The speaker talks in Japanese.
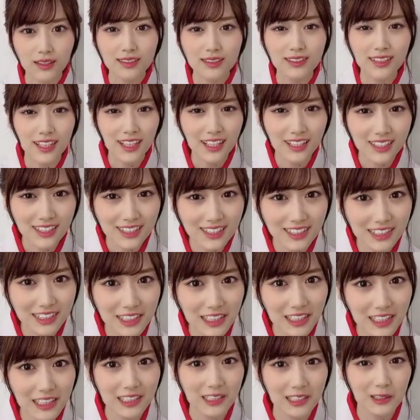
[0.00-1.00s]
大吉で
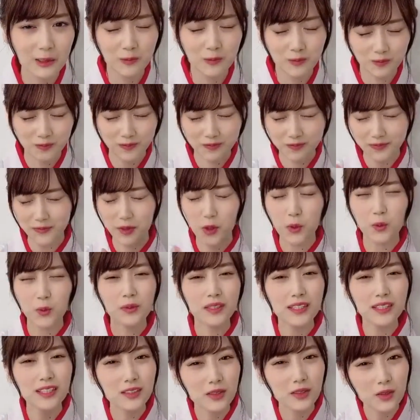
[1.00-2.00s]
すおめ
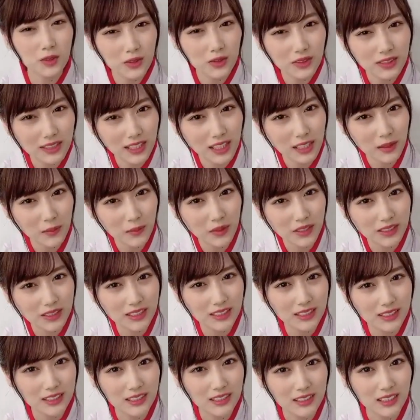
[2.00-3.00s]
でとうございま
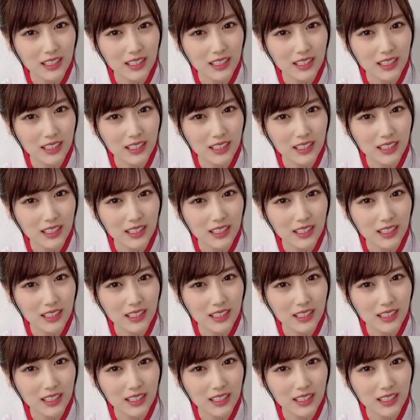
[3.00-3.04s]
す